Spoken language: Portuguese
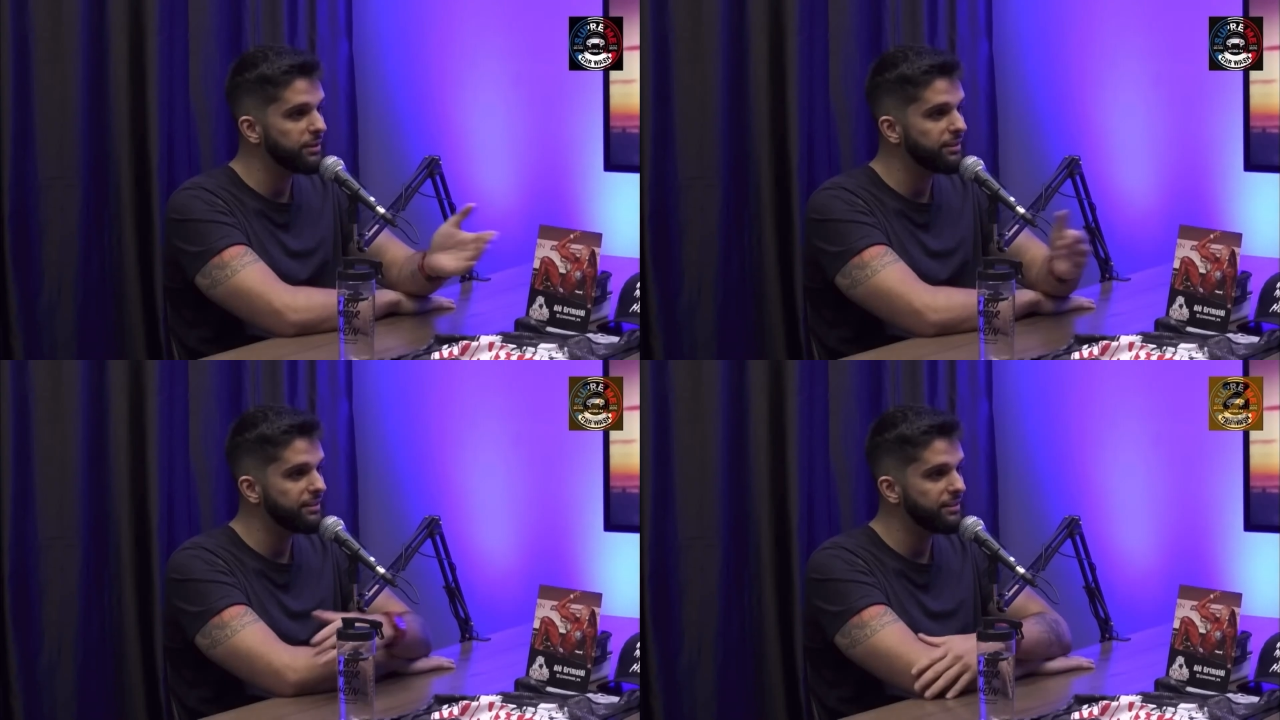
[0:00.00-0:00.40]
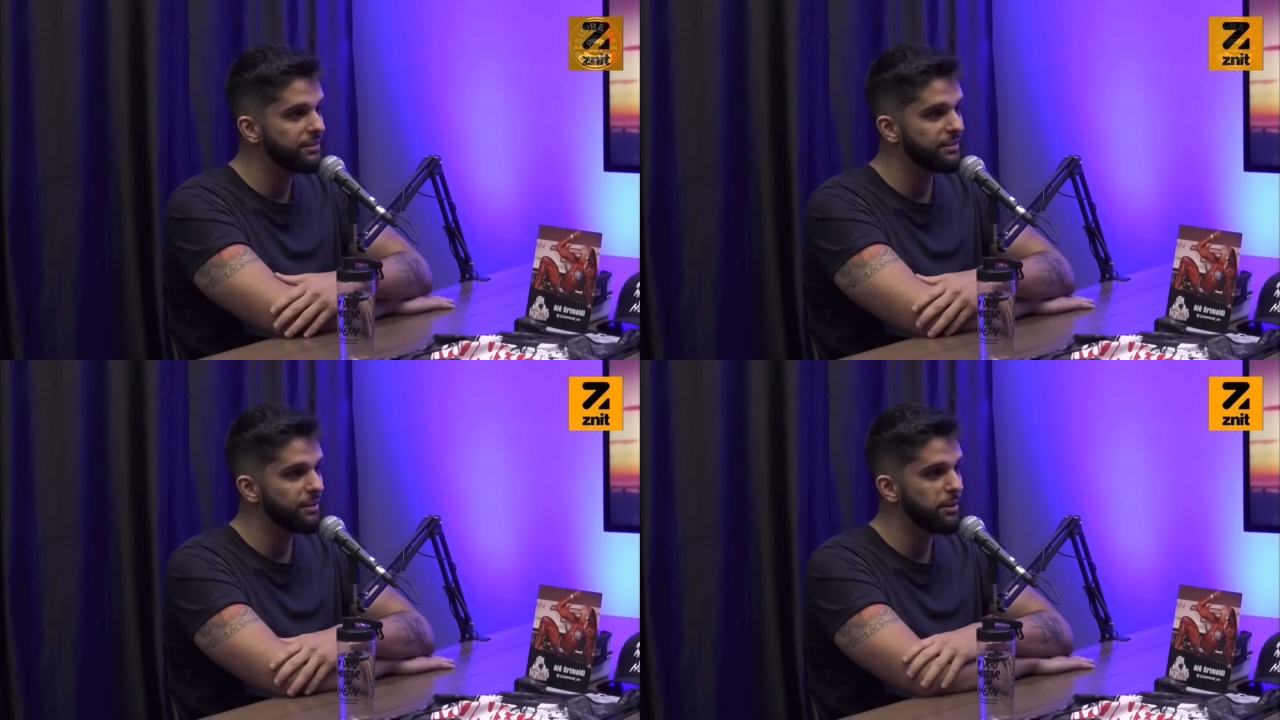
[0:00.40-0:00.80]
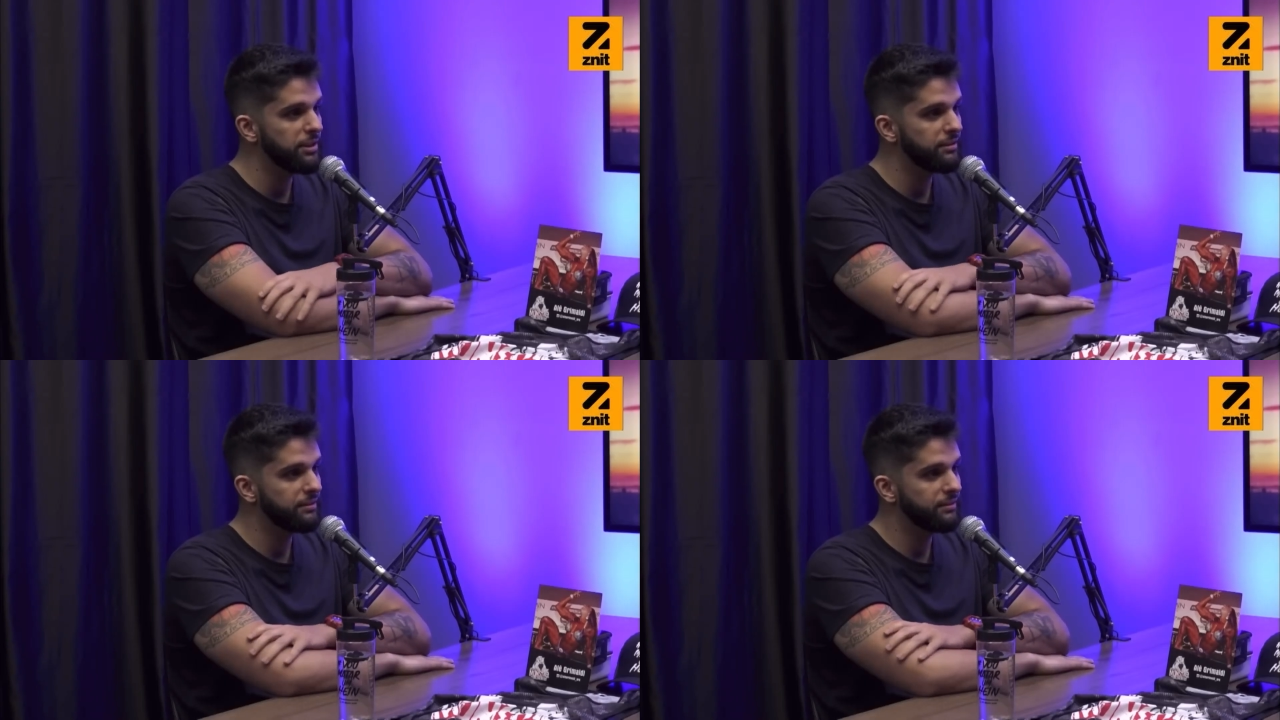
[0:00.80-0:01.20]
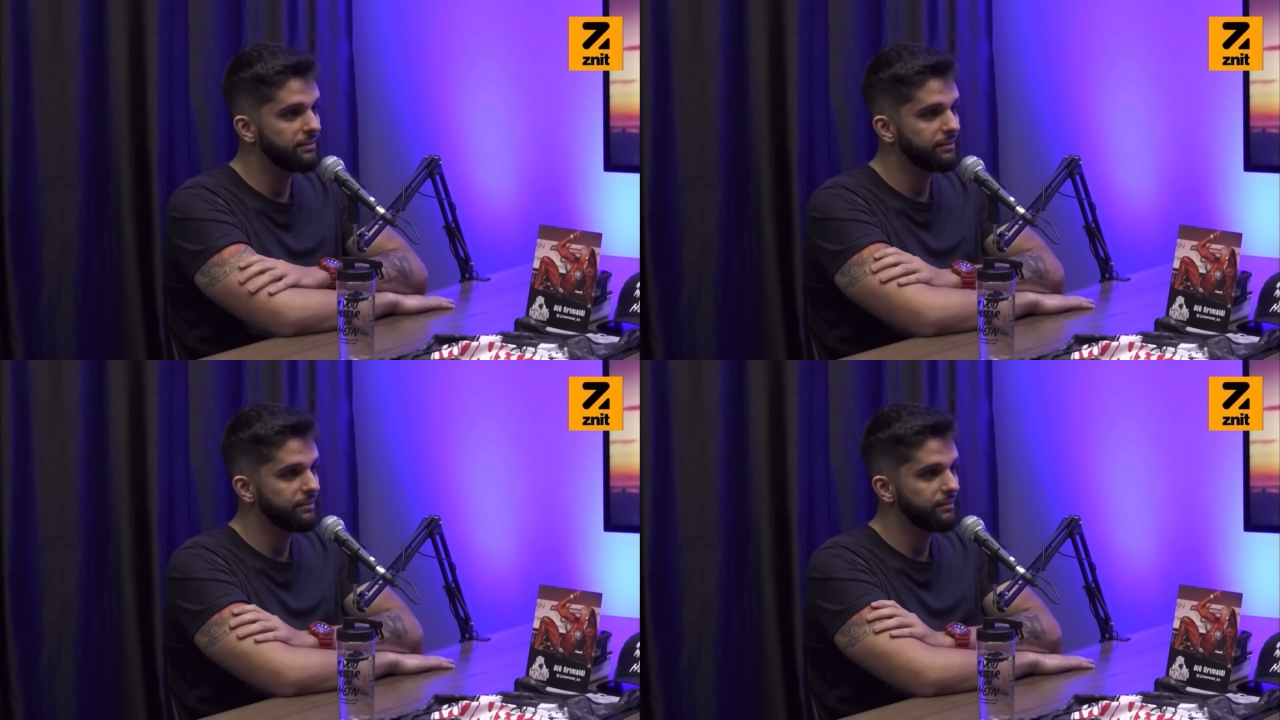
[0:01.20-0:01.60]
uma tendência a ser mãe.
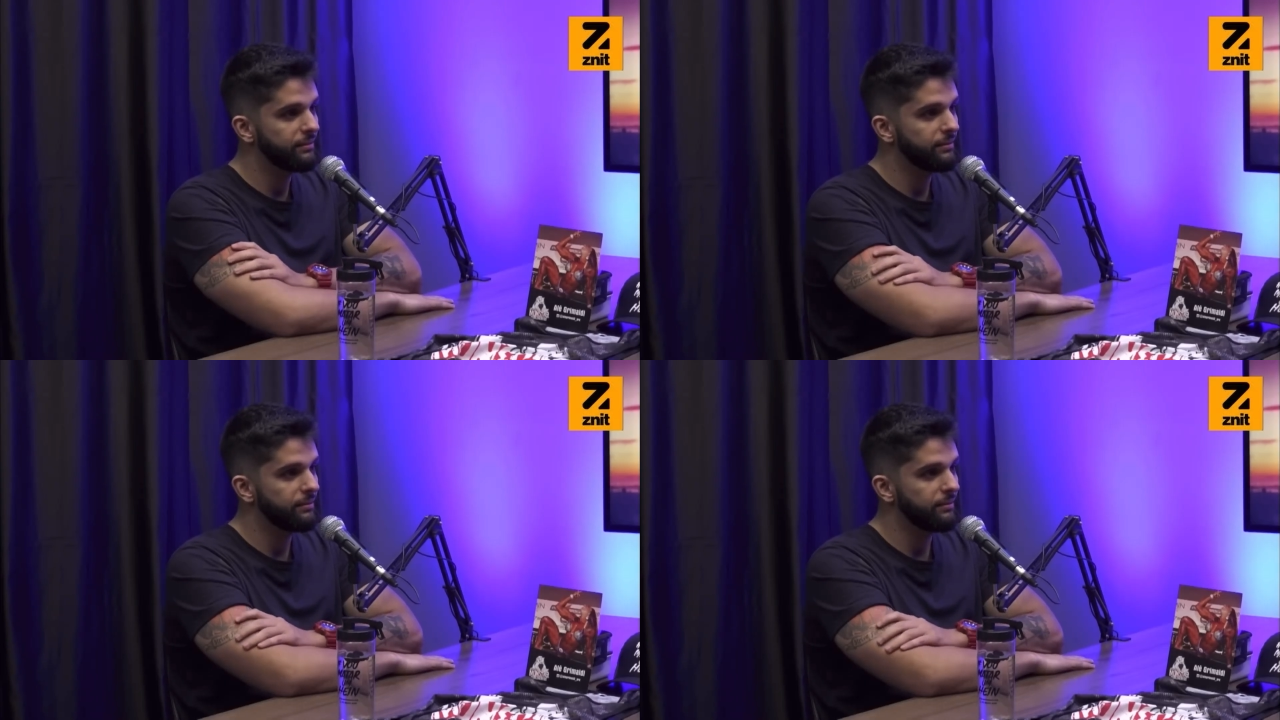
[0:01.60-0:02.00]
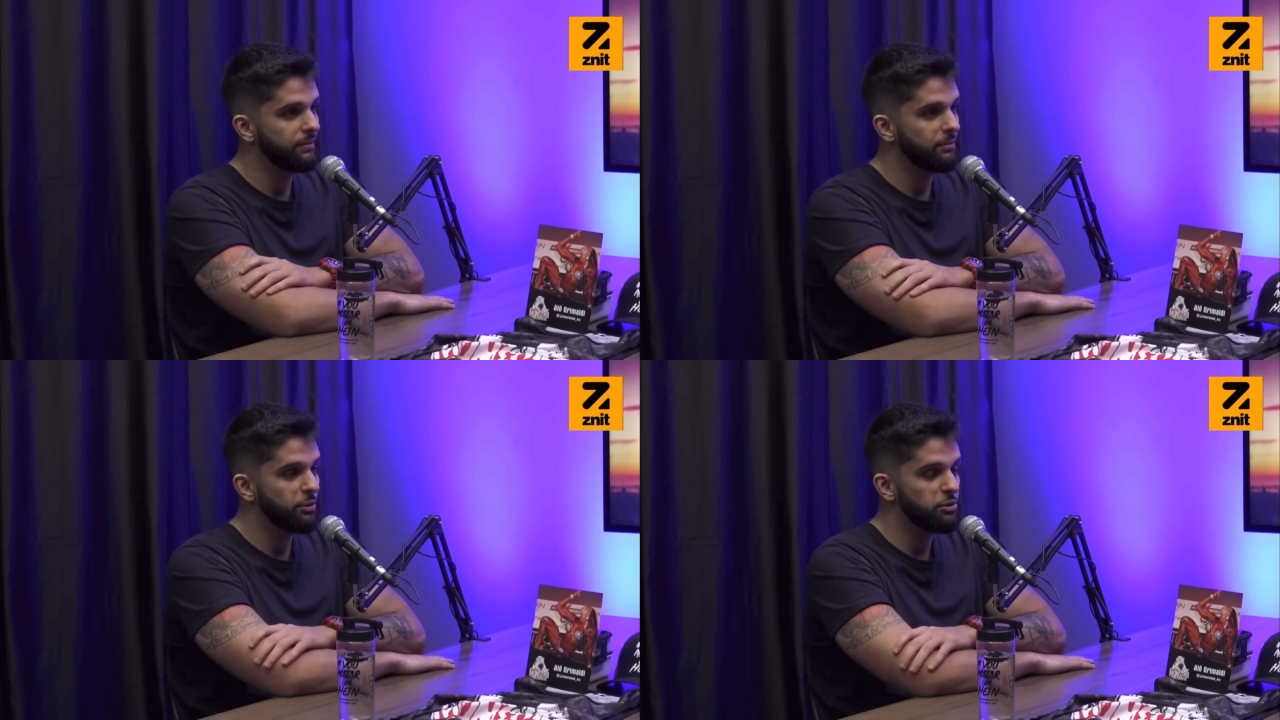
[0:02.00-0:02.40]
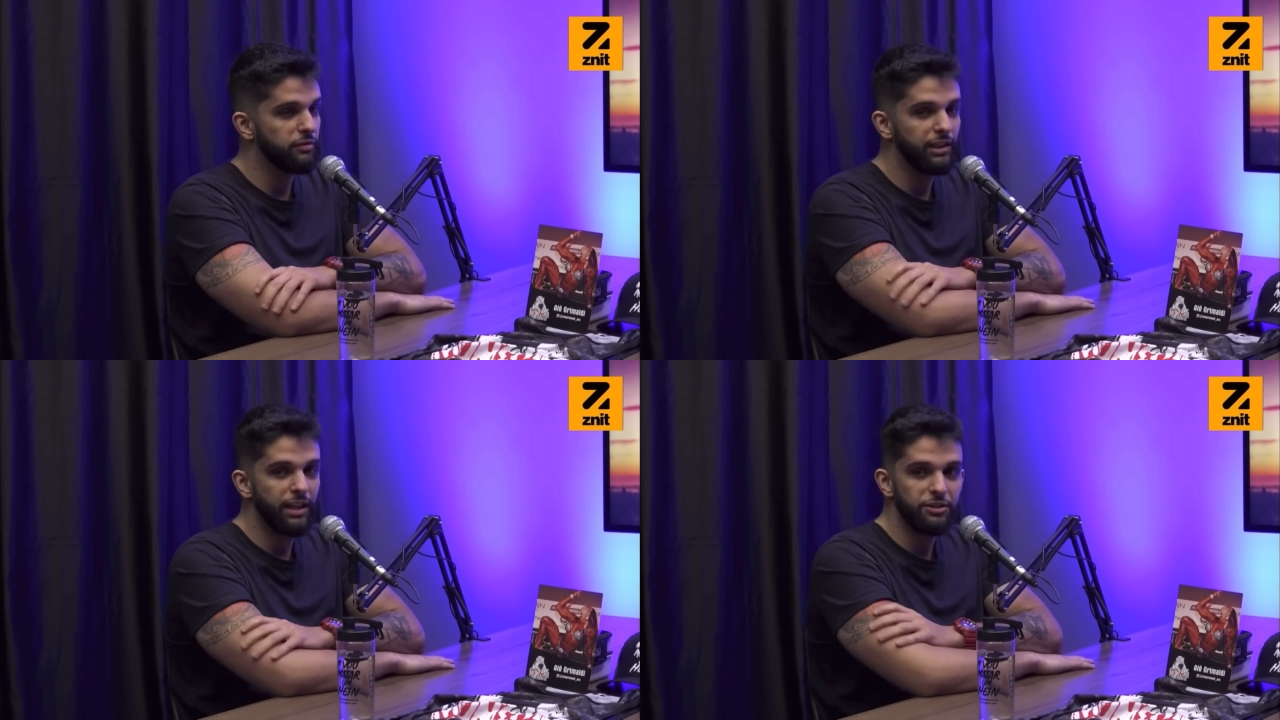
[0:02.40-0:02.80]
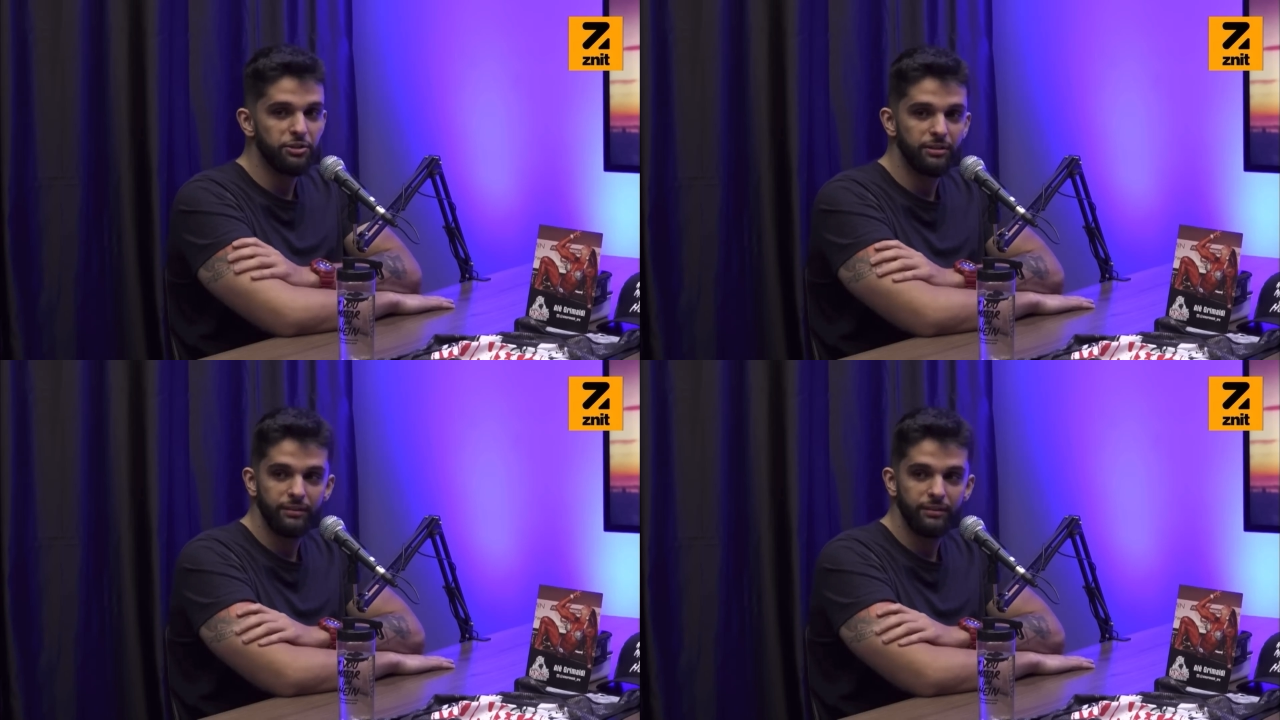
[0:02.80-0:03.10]
Não. Eu tive leite.